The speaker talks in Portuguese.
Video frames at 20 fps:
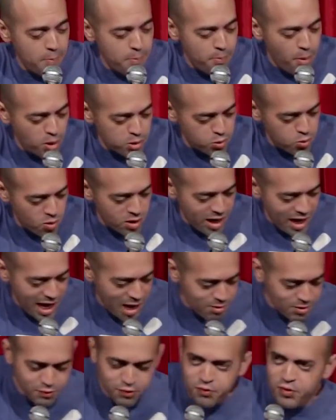capota o
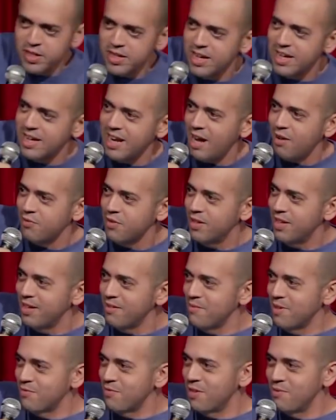carro e fica grávida,
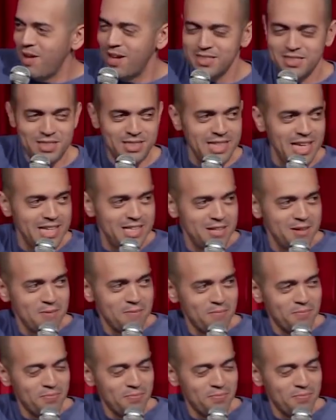né? No acidente.